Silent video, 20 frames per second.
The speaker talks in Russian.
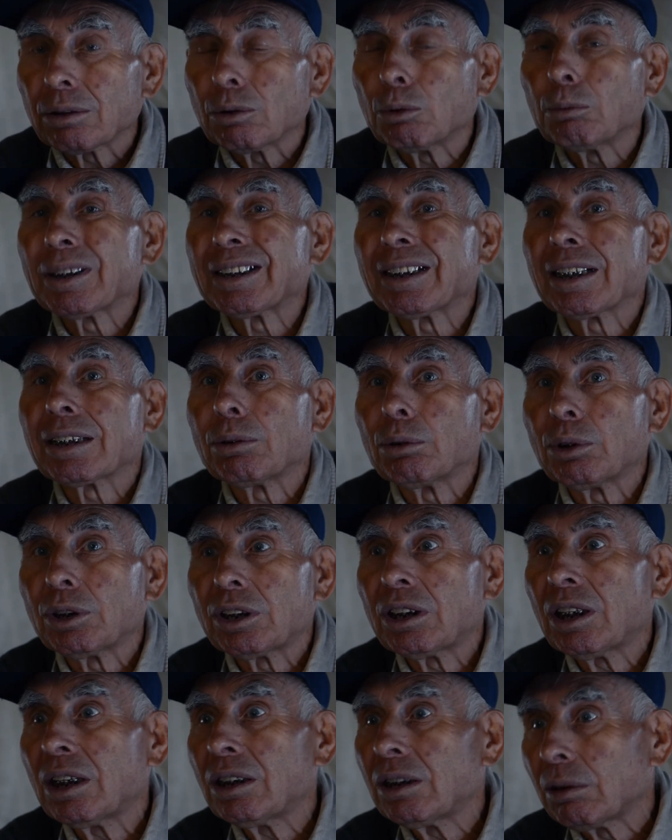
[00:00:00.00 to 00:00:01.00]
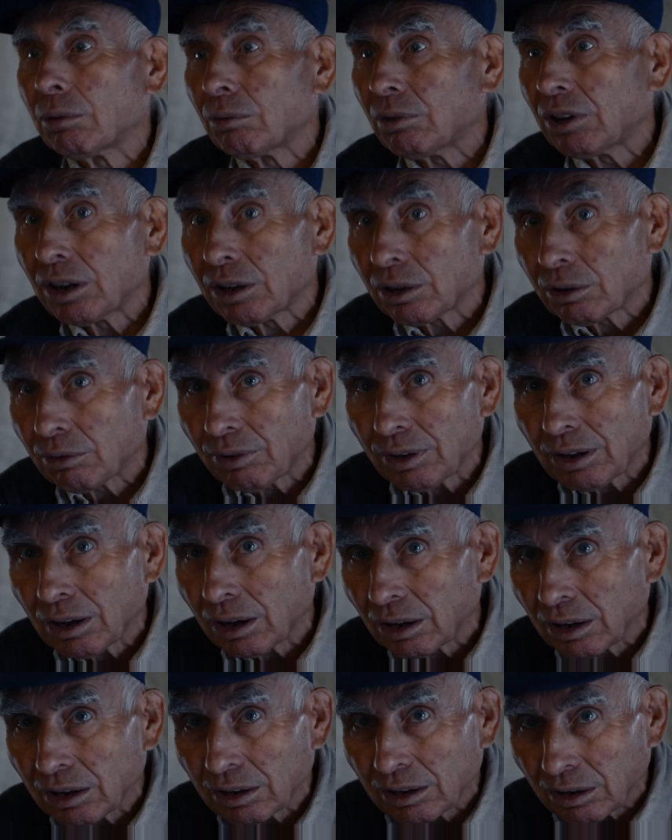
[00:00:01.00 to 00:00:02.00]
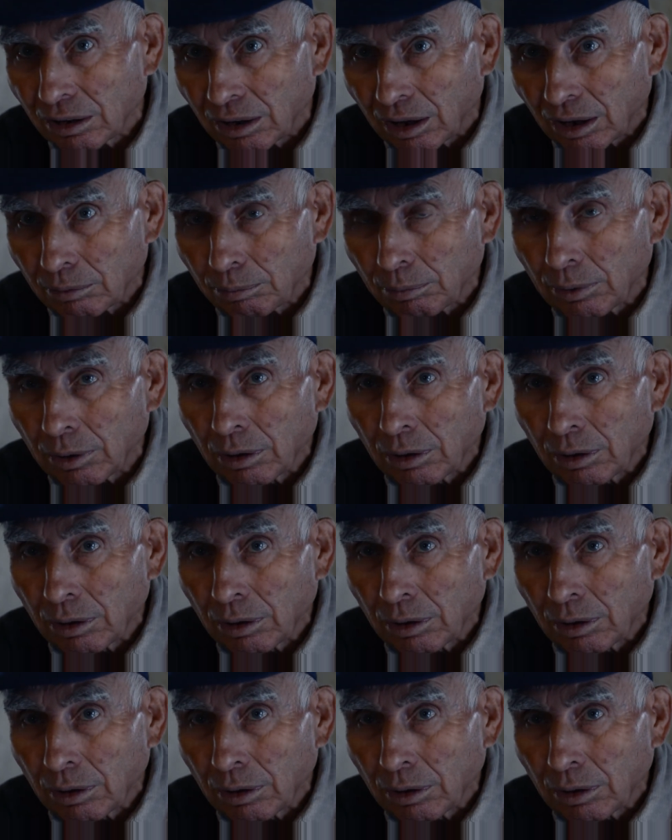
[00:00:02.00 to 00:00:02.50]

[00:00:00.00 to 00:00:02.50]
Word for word: умозаключений в действительности, как